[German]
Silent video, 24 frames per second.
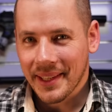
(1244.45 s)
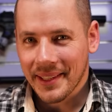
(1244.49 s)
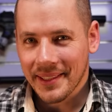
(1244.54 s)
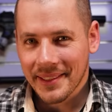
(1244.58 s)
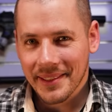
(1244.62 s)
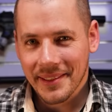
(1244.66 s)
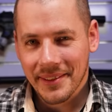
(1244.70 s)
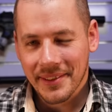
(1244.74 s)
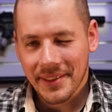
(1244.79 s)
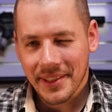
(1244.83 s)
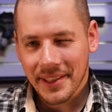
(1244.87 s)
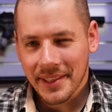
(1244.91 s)
Jetzt
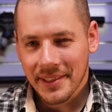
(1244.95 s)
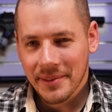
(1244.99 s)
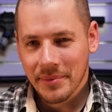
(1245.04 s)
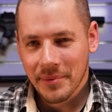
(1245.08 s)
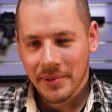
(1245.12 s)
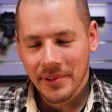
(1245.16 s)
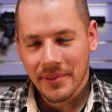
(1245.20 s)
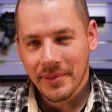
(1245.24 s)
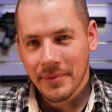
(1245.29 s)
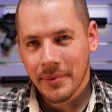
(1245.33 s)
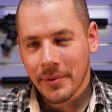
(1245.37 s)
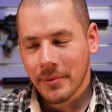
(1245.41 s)
ist, stellt sich
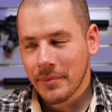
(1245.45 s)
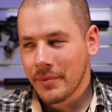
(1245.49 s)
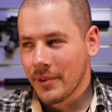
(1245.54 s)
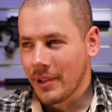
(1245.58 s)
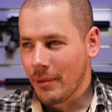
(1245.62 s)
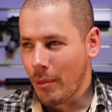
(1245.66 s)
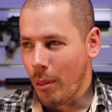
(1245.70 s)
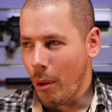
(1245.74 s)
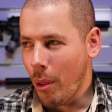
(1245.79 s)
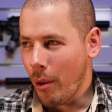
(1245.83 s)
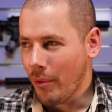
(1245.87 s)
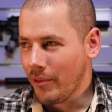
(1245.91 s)
mich für,
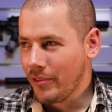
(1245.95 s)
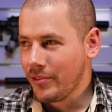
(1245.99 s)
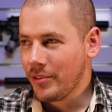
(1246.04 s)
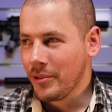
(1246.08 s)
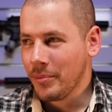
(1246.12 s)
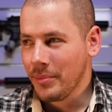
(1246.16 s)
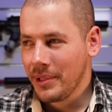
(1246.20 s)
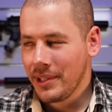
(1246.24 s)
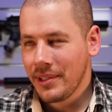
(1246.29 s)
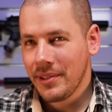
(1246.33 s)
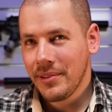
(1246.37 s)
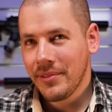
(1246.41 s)
äh, für
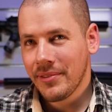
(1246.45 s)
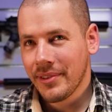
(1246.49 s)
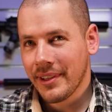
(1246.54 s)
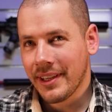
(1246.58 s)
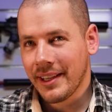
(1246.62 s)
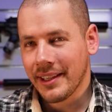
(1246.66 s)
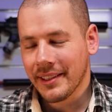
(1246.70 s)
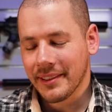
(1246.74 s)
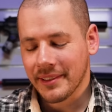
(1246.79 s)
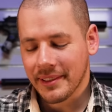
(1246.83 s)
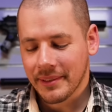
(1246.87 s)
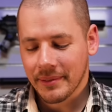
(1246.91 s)
mich die
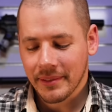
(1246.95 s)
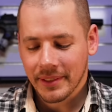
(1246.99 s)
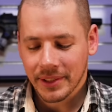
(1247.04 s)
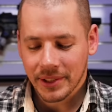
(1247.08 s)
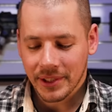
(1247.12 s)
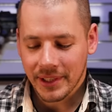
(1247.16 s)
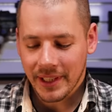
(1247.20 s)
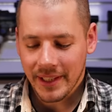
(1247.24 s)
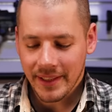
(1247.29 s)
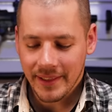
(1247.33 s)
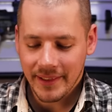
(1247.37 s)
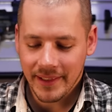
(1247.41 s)
Frage,
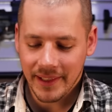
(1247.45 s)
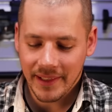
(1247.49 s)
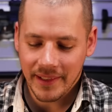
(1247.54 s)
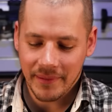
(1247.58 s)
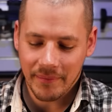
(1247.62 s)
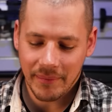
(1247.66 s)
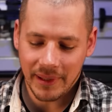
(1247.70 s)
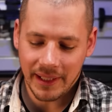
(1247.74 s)
lässt jetzt